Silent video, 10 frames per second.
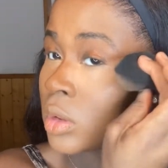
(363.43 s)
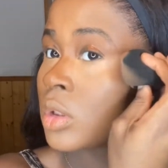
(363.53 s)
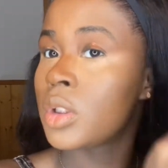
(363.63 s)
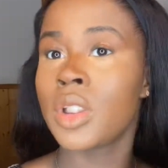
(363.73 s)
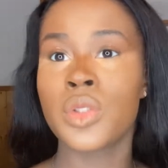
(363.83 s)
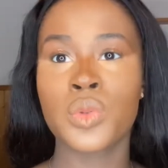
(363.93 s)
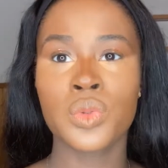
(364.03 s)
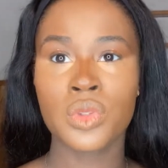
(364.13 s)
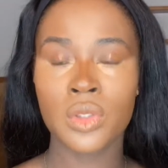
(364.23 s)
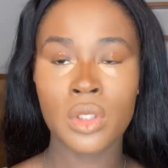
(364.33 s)
Qui est
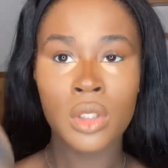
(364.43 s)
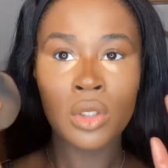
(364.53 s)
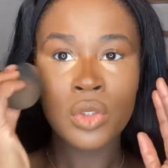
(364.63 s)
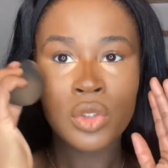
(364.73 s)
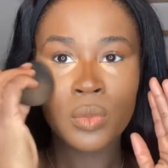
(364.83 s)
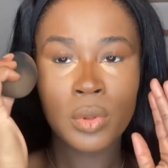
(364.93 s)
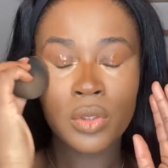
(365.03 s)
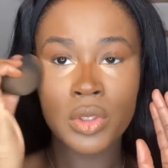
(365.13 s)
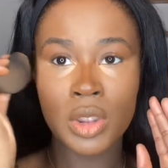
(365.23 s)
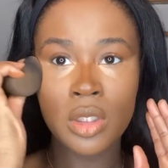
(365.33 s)
juste
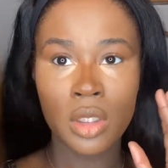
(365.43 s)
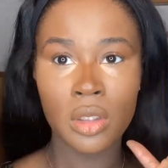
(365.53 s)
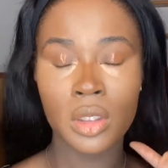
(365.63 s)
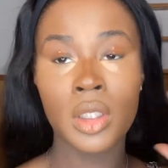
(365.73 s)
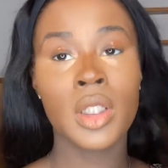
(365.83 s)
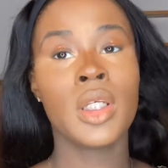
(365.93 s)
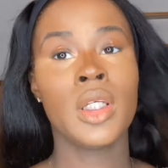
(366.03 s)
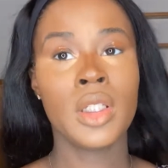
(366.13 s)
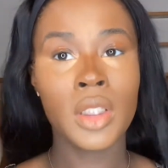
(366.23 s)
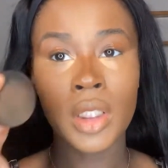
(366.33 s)
splendide.
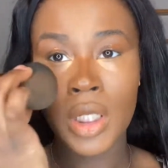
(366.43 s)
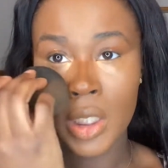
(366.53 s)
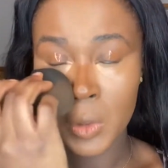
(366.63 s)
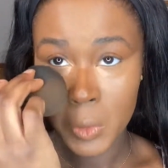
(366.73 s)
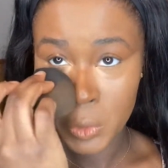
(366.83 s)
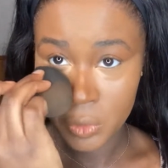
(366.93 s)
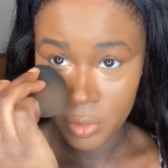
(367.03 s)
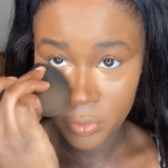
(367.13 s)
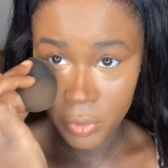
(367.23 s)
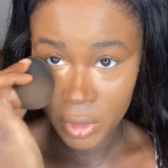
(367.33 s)
Et là, je
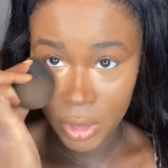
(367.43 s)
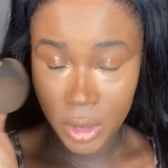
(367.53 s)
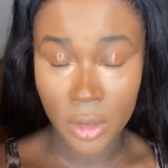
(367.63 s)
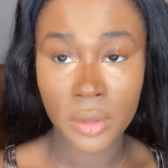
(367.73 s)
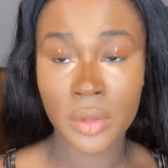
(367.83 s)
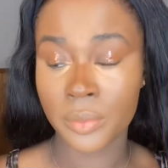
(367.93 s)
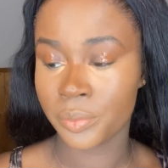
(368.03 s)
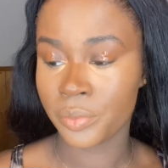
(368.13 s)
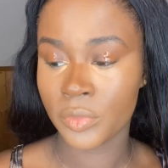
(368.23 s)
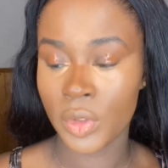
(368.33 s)
vais venir
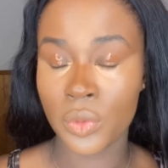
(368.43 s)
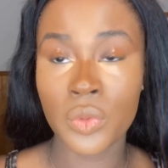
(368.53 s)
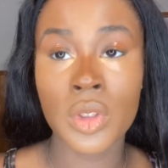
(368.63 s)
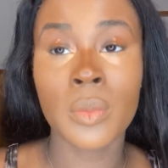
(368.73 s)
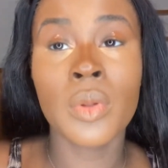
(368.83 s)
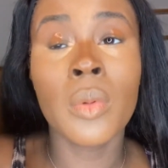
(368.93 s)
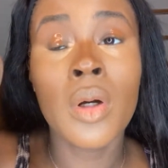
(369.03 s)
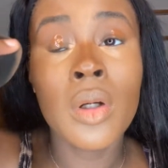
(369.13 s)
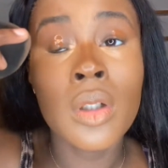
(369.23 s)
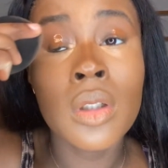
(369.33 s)
euh, tout
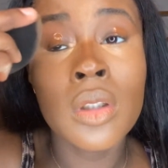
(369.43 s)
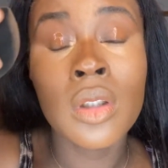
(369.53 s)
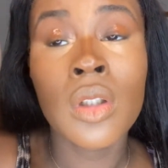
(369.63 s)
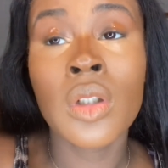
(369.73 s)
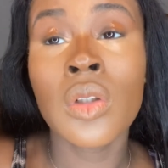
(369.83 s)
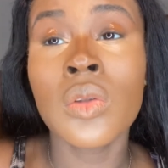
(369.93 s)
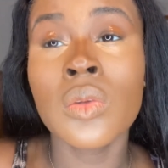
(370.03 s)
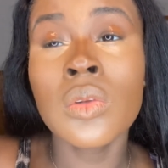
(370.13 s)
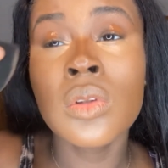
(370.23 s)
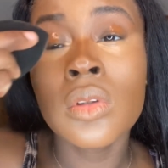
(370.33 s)
simplement...
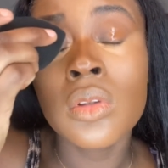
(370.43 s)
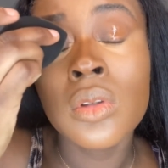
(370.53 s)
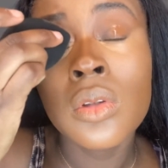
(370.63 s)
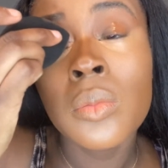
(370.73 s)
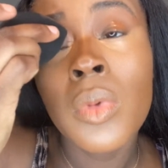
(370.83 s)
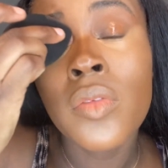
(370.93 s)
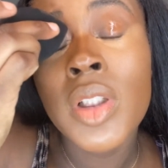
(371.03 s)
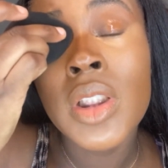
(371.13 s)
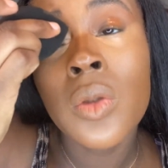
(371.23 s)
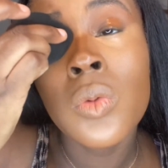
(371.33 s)
Ouh Mais en fait,
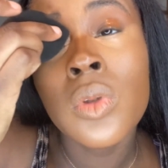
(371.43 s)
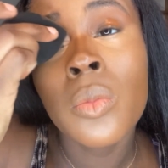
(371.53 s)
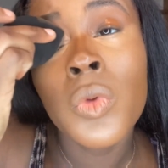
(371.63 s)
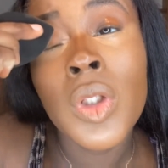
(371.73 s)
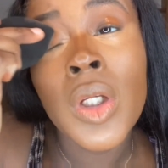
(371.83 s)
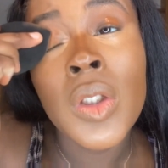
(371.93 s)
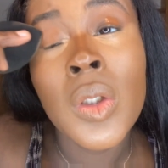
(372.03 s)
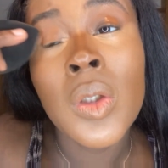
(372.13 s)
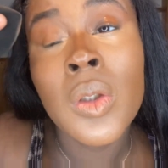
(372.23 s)
ça coule dans mon œil